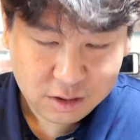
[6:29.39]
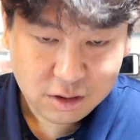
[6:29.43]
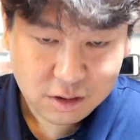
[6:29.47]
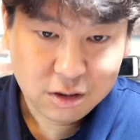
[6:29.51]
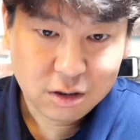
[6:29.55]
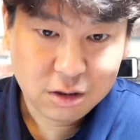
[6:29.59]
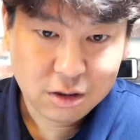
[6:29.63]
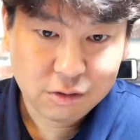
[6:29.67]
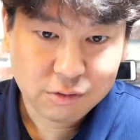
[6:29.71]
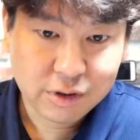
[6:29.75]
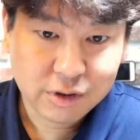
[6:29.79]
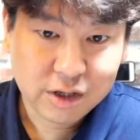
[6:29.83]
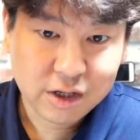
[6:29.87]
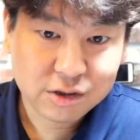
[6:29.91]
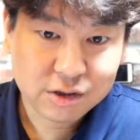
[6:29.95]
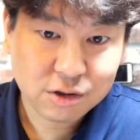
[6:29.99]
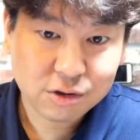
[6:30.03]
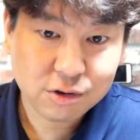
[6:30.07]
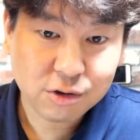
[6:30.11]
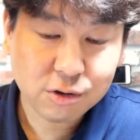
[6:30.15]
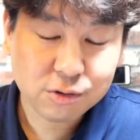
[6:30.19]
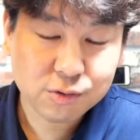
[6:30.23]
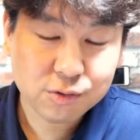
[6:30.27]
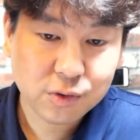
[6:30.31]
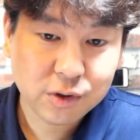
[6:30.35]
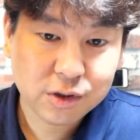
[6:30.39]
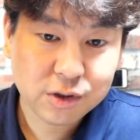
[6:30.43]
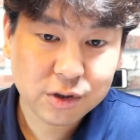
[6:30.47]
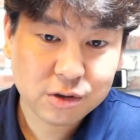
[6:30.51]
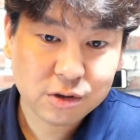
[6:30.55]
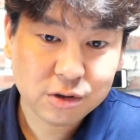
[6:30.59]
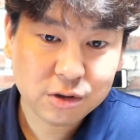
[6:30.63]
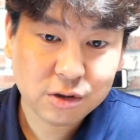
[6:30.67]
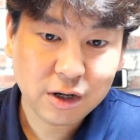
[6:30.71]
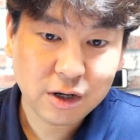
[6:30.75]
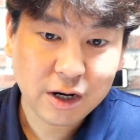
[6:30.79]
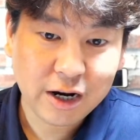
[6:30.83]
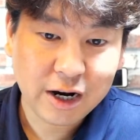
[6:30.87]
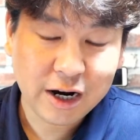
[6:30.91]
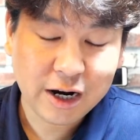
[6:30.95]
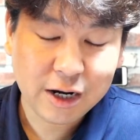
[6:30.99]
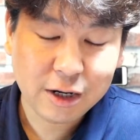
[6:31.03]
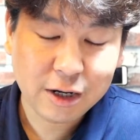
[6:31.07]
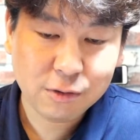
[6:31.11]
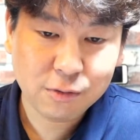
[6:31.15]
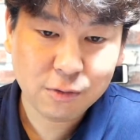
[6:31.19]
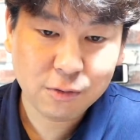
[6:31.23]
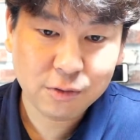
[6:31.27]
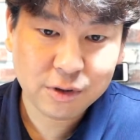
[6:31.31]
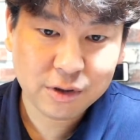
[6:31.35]
어, 우리가 성경 속에서
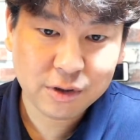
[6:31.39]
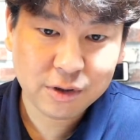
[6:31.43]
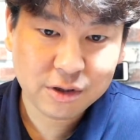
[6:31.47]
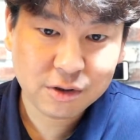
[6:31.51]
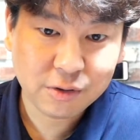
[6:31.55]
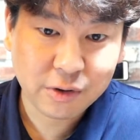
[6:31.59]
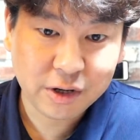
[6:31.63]
알고 있는